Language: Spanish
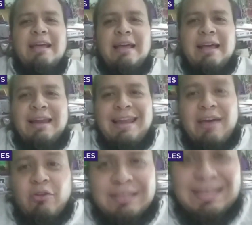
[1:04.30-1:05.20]

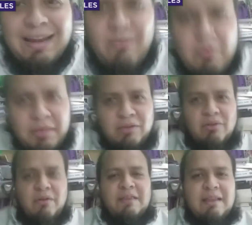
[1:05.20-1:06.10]
lejos de ser el momento
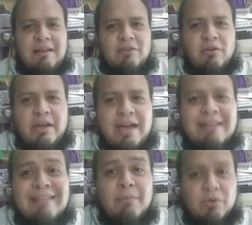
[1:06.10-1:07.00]
del fin de la historia
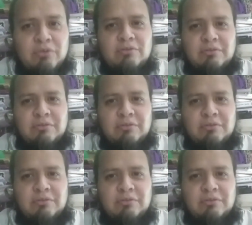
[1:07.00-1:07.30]
estamos